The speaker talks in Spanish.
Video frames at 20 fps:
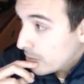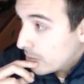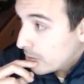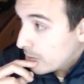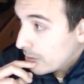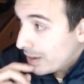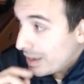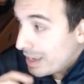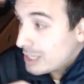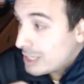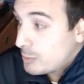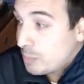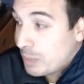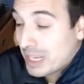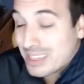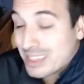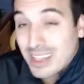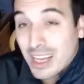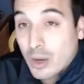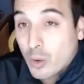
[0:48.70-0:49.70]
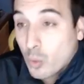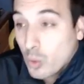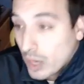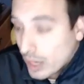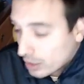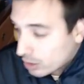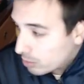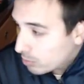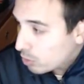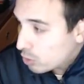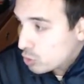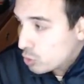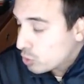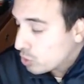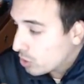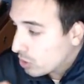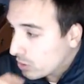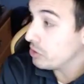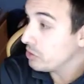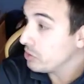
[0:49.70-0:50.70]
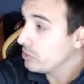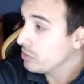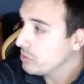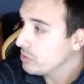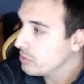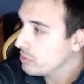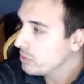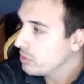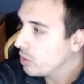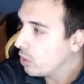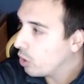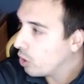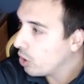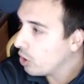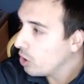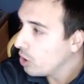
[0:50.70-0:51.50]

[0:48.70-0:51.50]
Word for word: Espectacular como lo chutó. ¡Ojo!